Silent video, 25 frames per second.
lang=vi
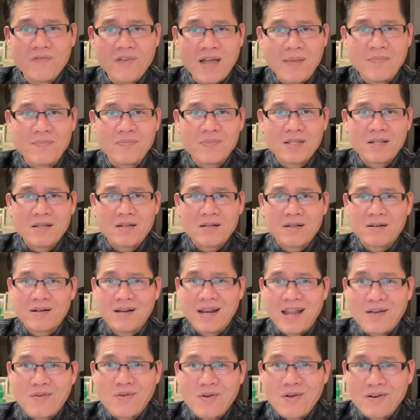phạm
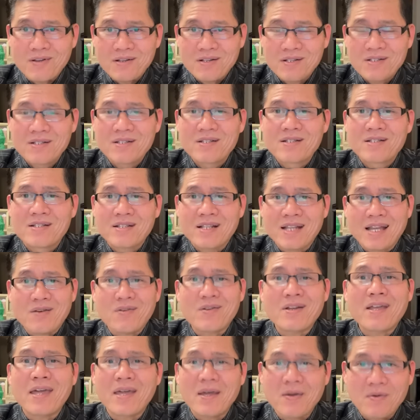là con là
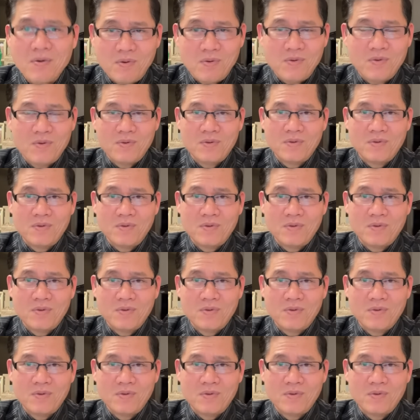con heo